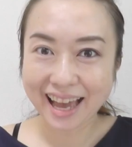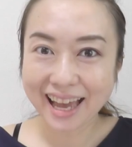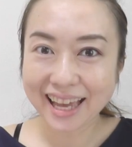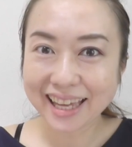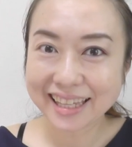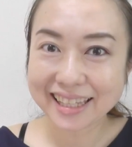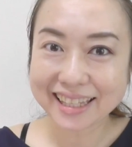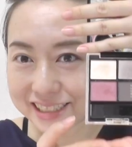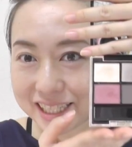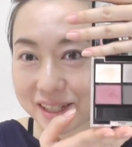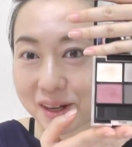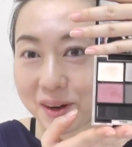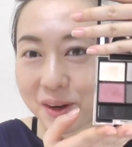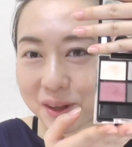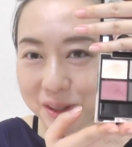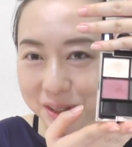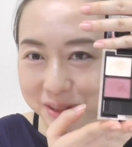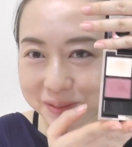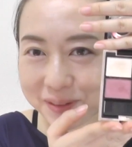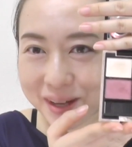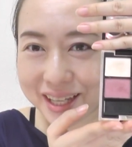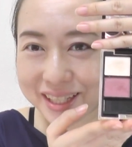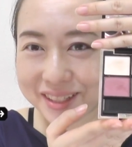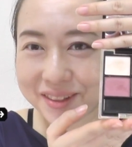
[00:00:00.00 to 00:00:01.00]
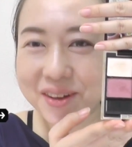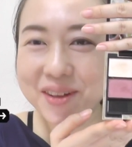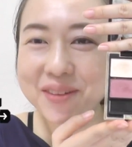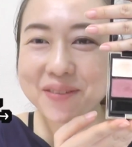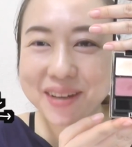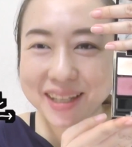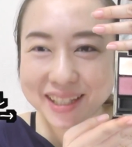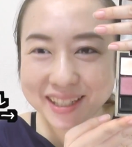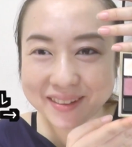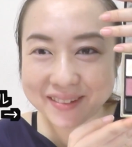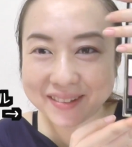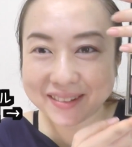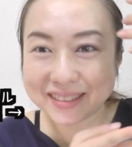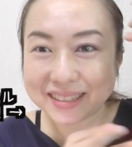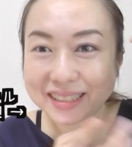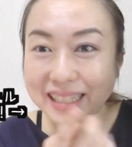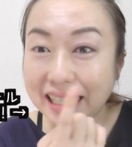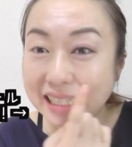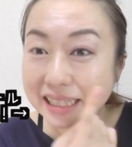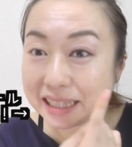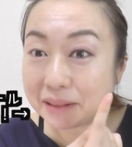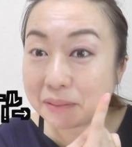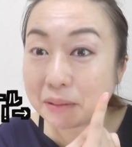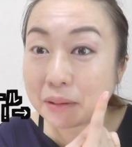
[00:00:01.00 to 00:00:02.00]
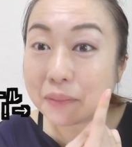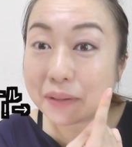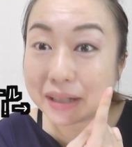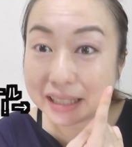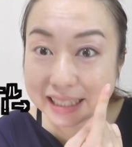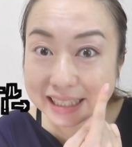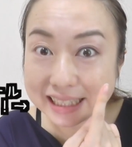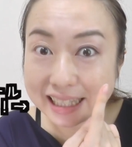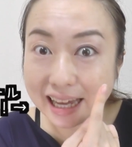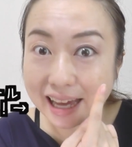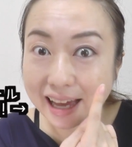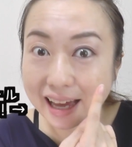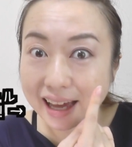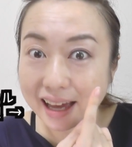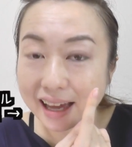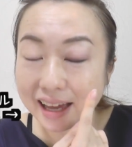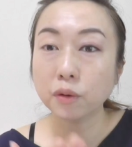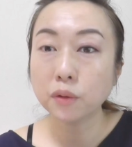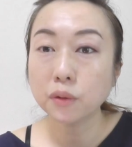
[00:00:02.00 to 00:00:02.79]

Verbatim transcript: はい、06番良い紅を使ってみました。